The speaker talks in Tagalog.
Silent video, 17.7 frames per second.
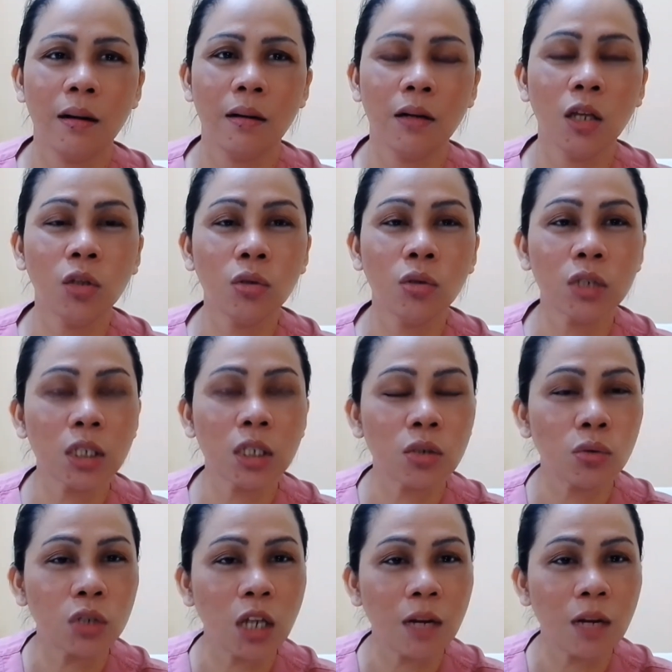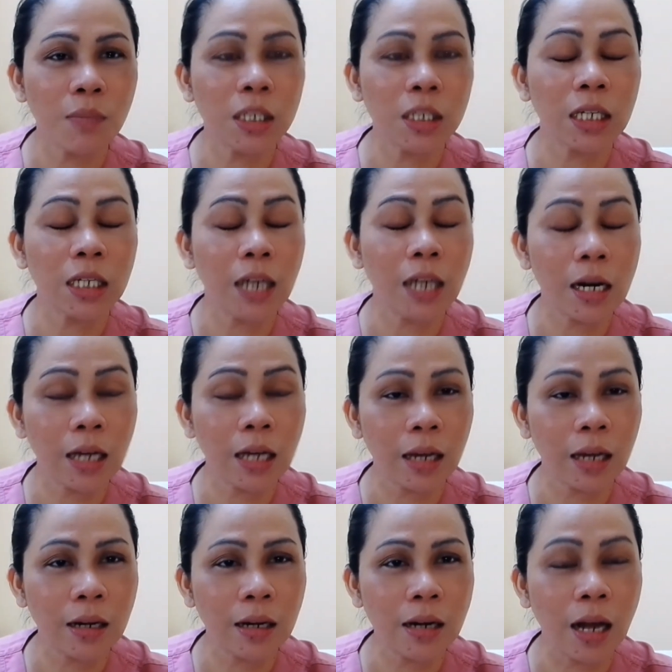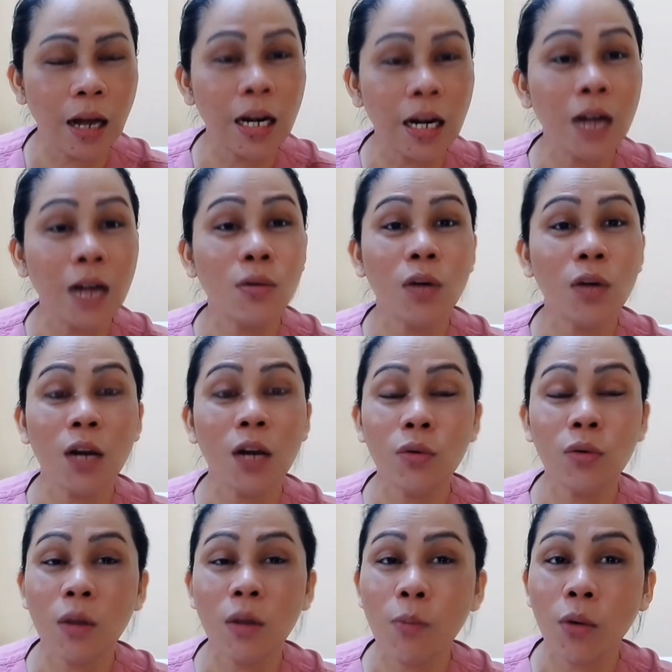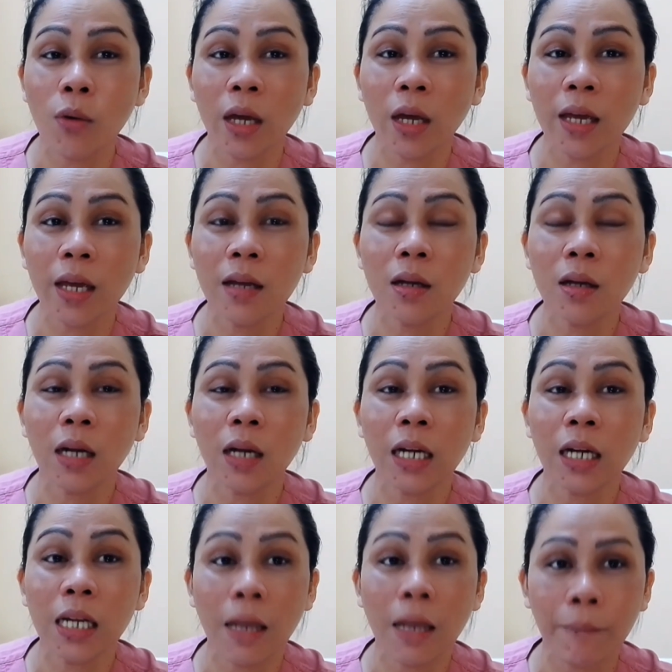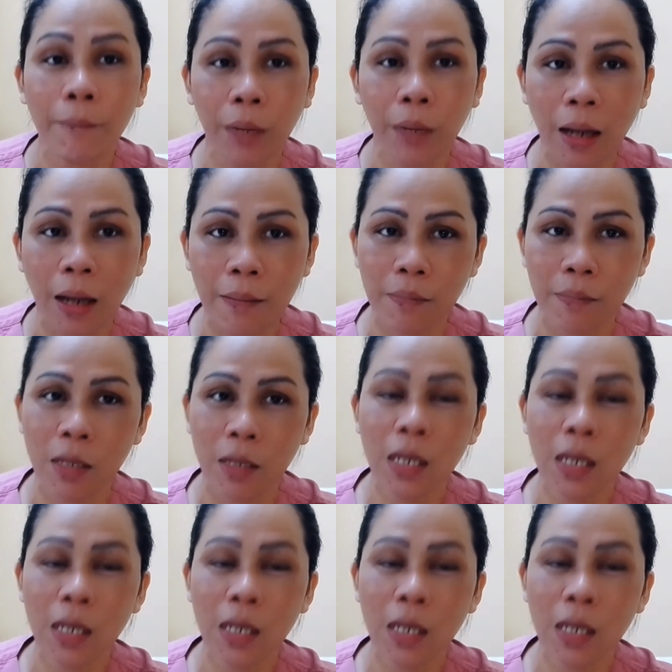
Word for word: dito sa social media dahil kay Rina, lalong-lalo na po kay Kalingap Rab.